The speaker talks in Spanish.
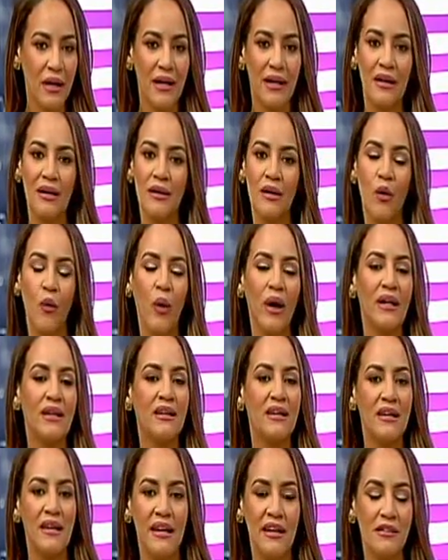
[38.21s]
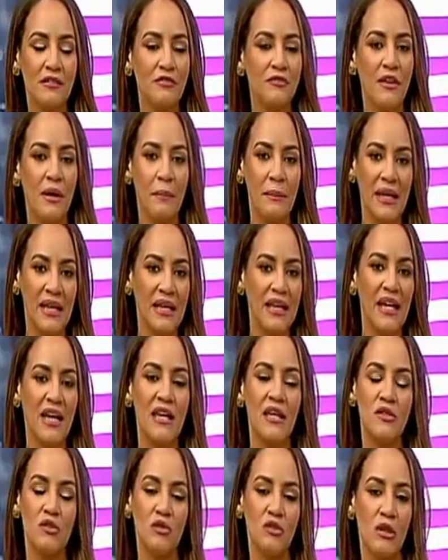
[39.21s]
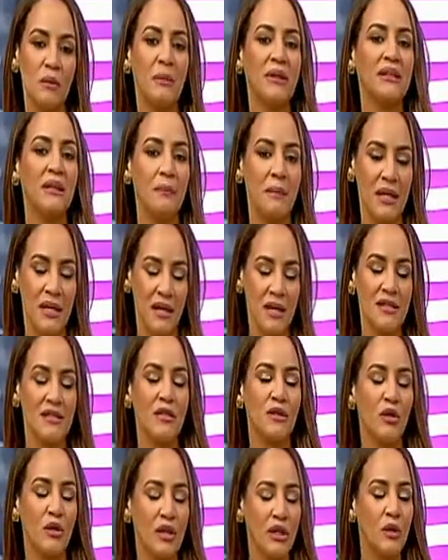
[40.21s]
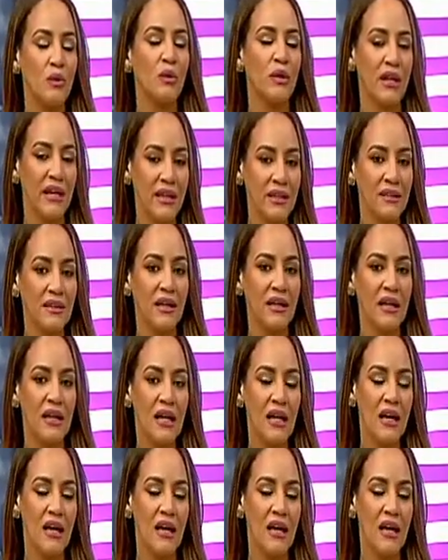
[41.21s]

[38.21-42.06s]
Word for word: en cualquier familia y es un tema también que ha sido recurrente